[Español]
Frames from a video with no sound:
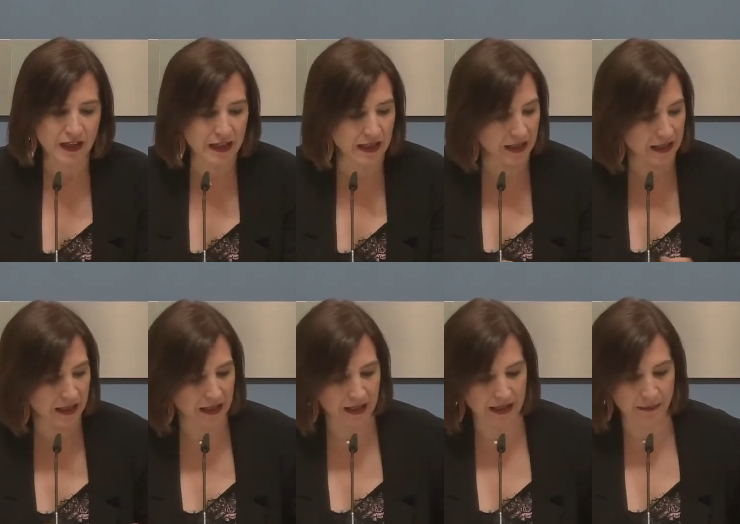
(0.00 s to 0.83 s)

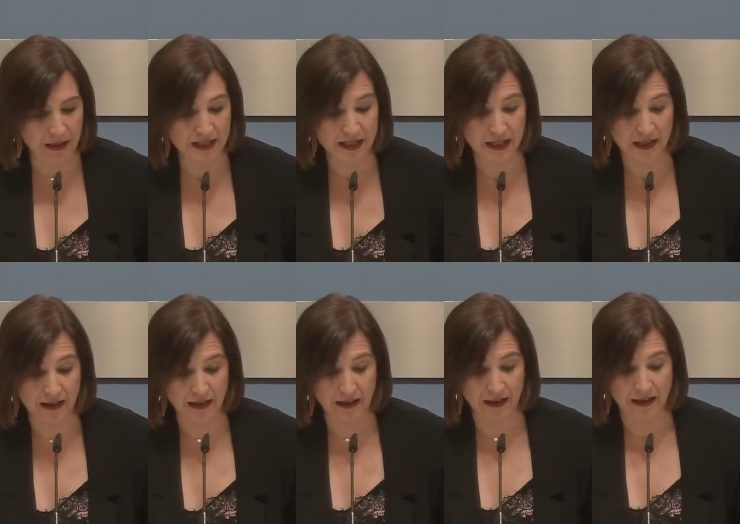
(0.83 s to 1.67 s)
eh, que va a ser
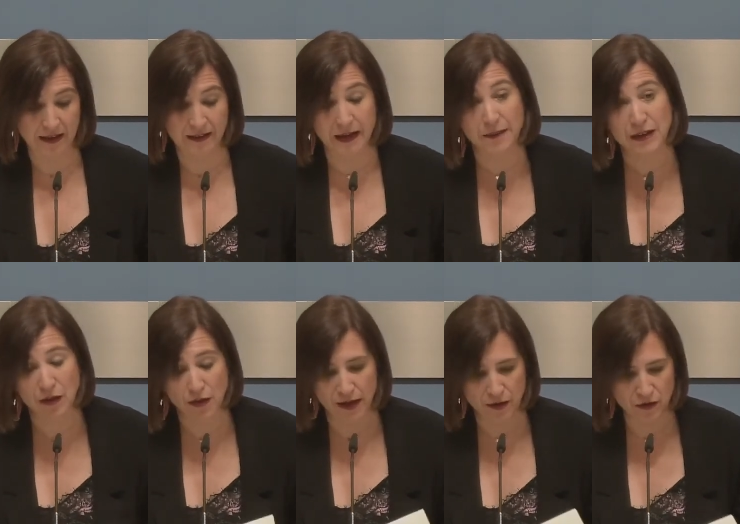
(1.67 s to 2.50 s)
eh, David
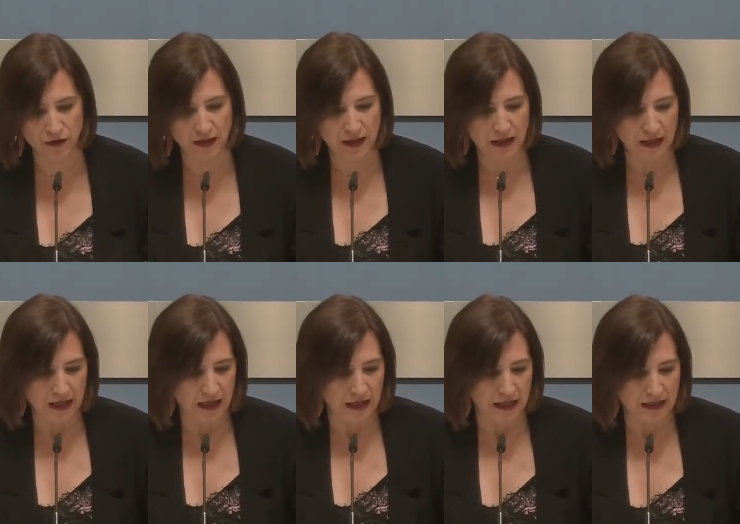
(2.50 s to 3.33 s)
Lozano.
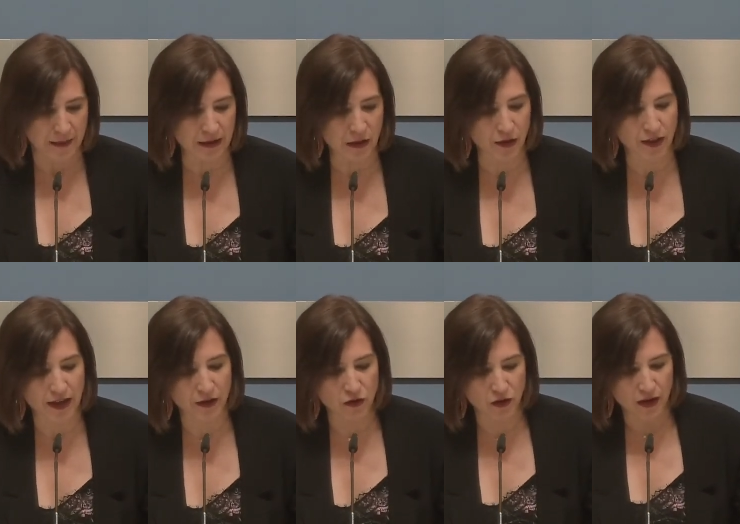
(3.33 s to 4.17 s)
David
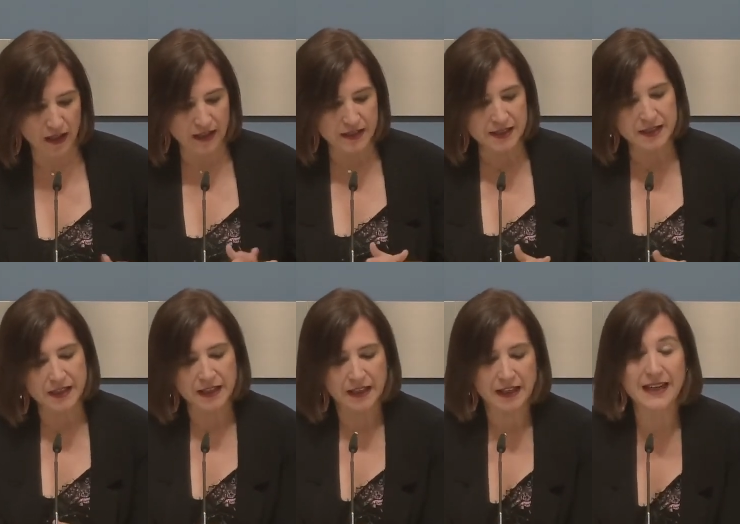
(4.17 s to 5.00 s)
Lozano es
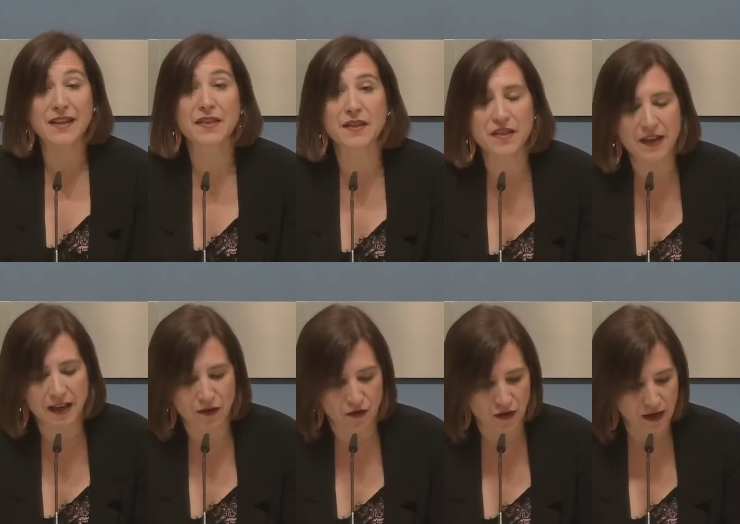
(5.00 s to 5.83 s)

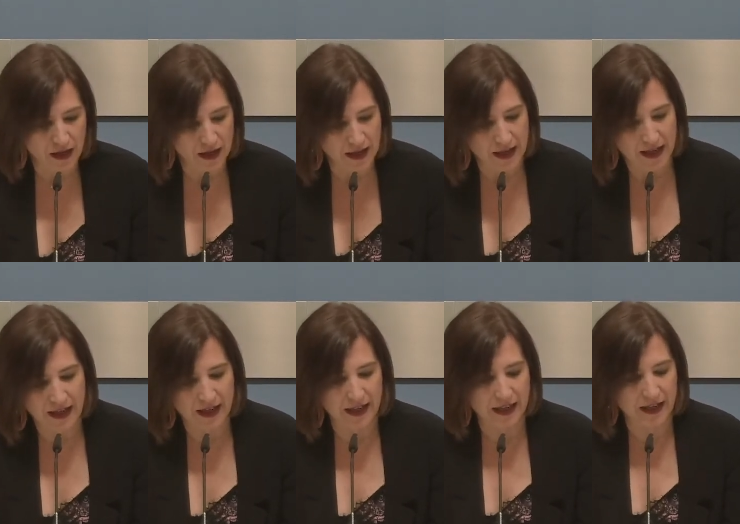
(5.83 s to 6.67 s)
licenciado
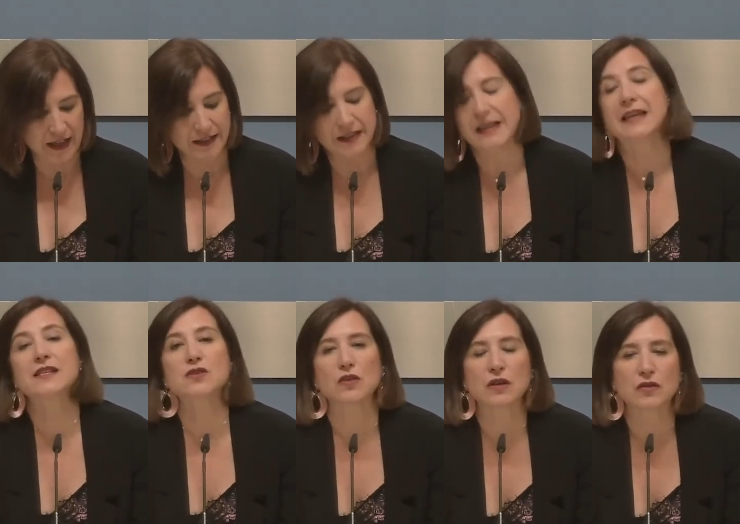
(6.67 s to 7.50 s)
en
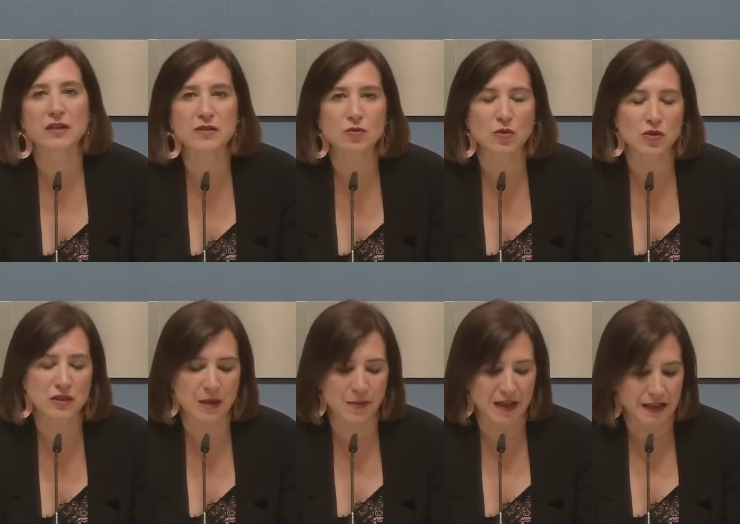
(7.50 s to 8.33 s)
Derecho y con estudios
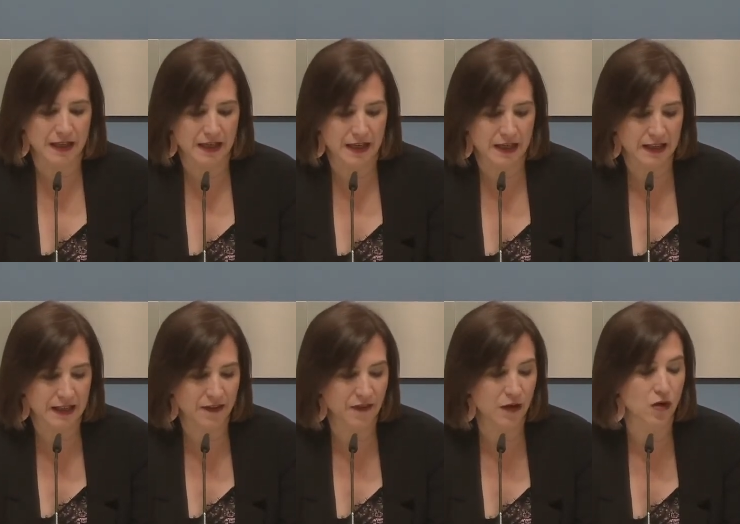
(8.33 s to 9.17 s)
también
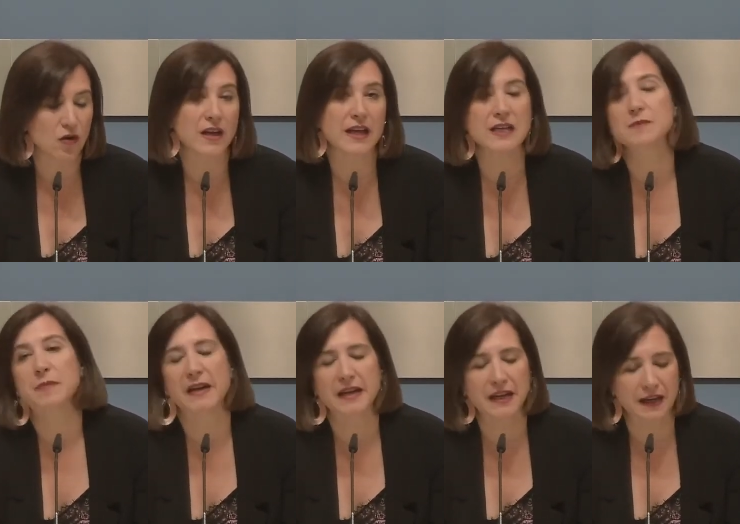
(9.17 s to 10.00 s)
de, Filología
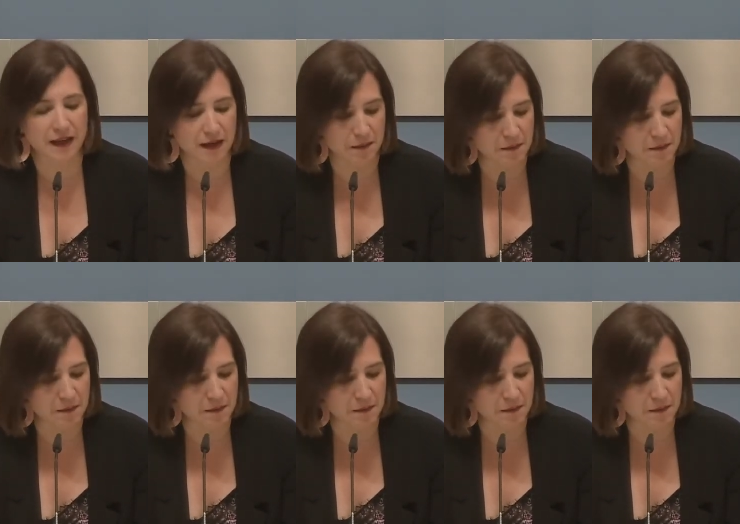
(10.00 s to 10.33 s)
Hispánica,